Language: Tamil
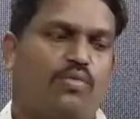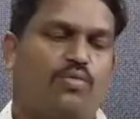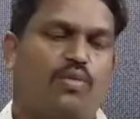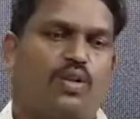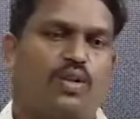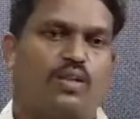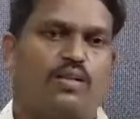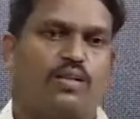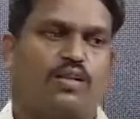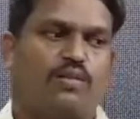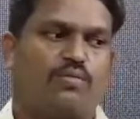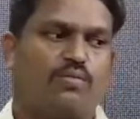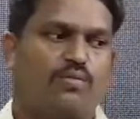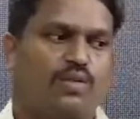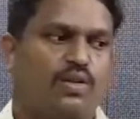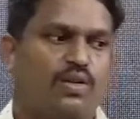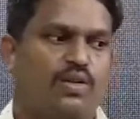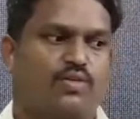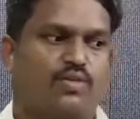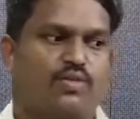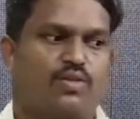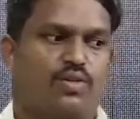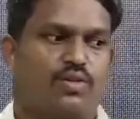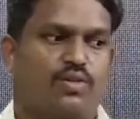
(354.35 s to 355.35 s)
நம்ம அன்னதானம்
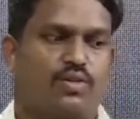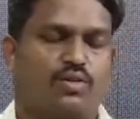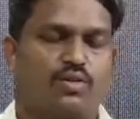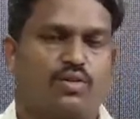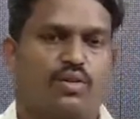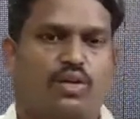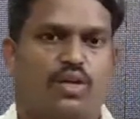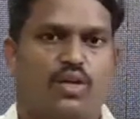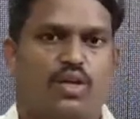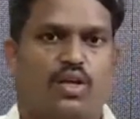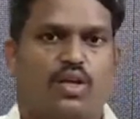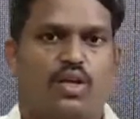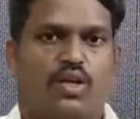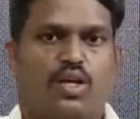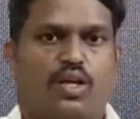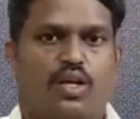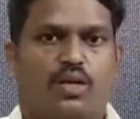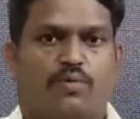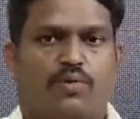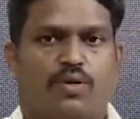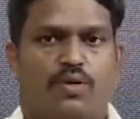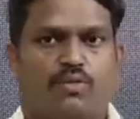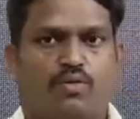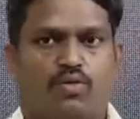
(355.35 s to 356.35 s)
பண்ணி கொடுக்குறோம்
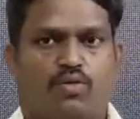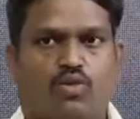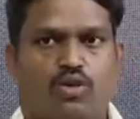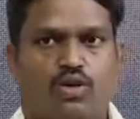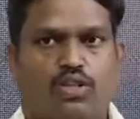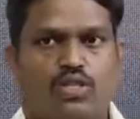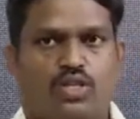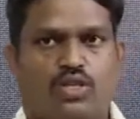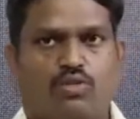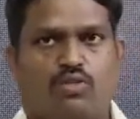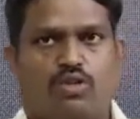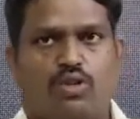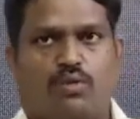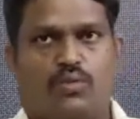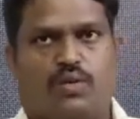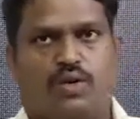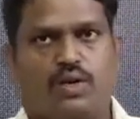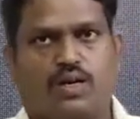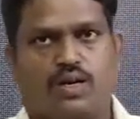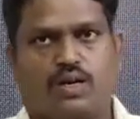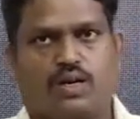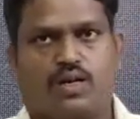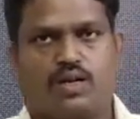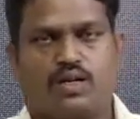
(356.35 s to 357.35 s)
இப்போ நம்ம கோயத்தில் ஒர்க்
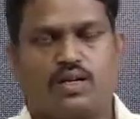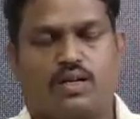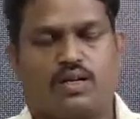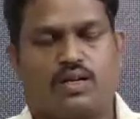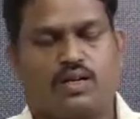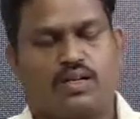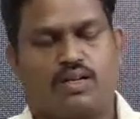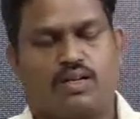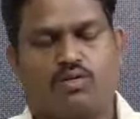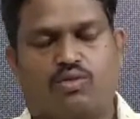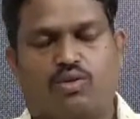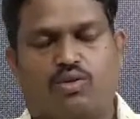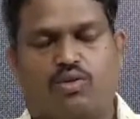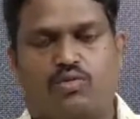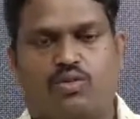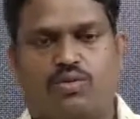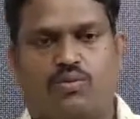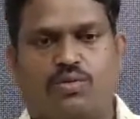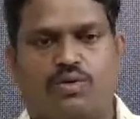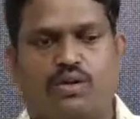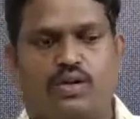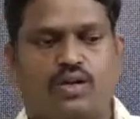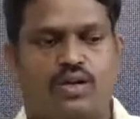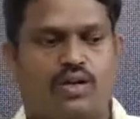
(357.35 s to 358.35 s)
பண்ணுறாங்க என் கூட
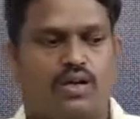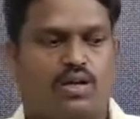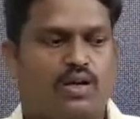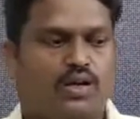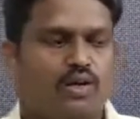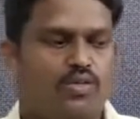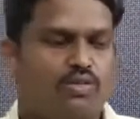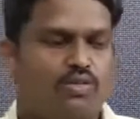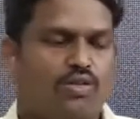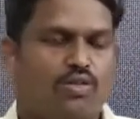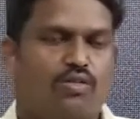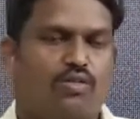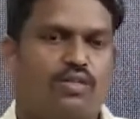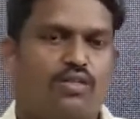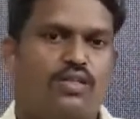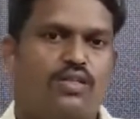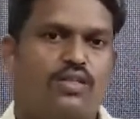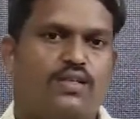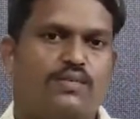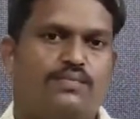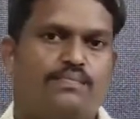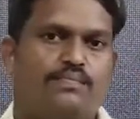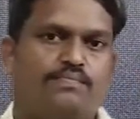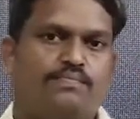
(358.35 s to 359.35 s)
ஒர்க் பண்ணாலும் அவங்களும்
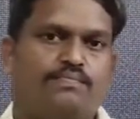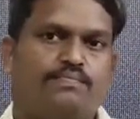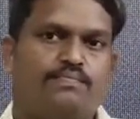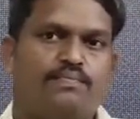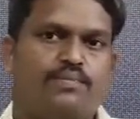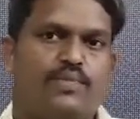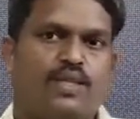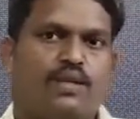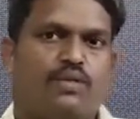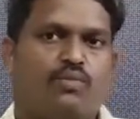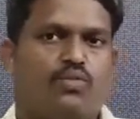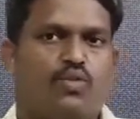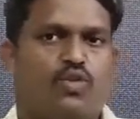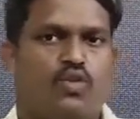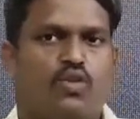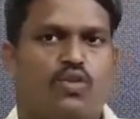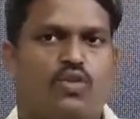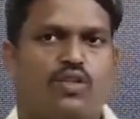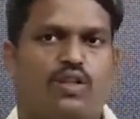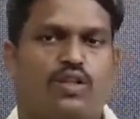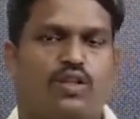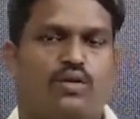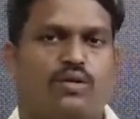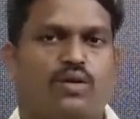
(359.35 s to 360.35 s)
வந்து
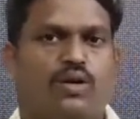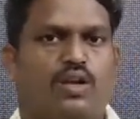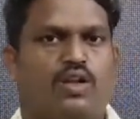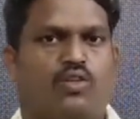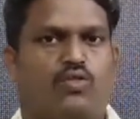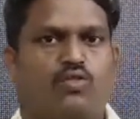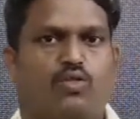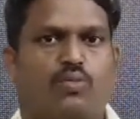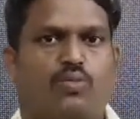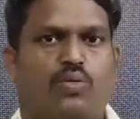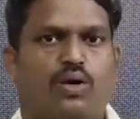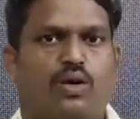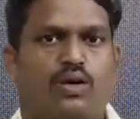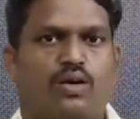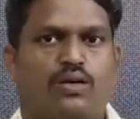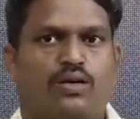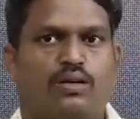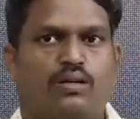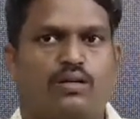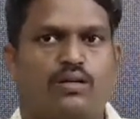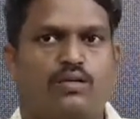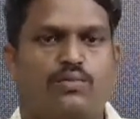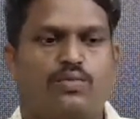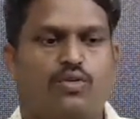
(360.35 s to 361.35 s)
பொருள் உதவி வேணால் கொடுப்பாங்க
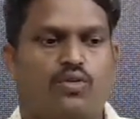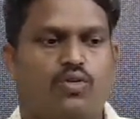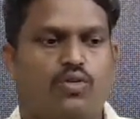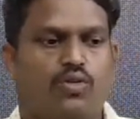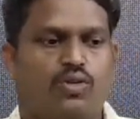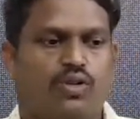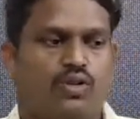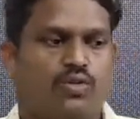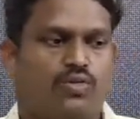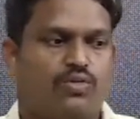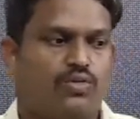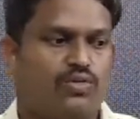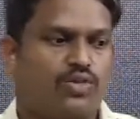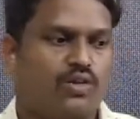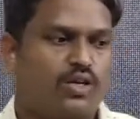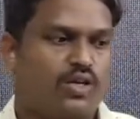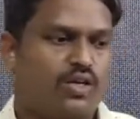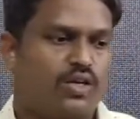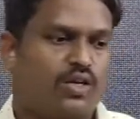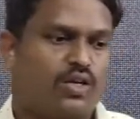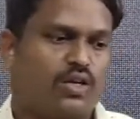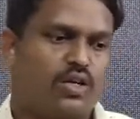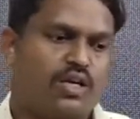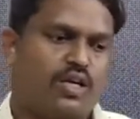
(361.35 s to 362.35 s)
பொருள் உதவி
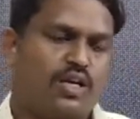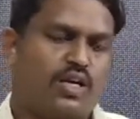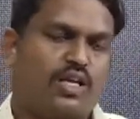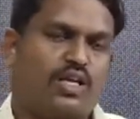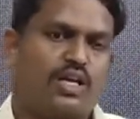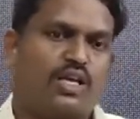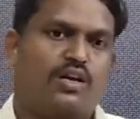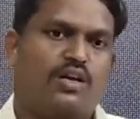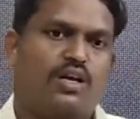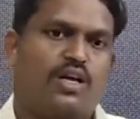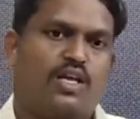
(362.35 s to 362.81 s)
கொடுத்துருக்காங்க நாங்கள் ஐயா